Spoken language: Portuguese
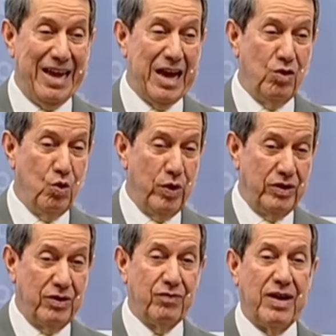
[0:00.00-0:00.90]
Aí à
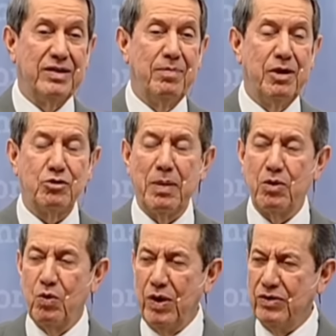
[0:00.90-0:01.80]
noite você faz a
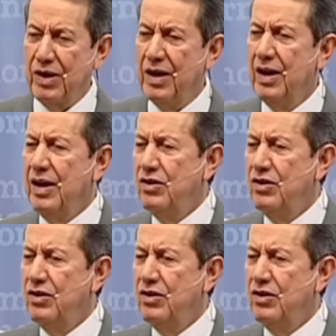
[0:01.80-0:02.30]
mesma coisa.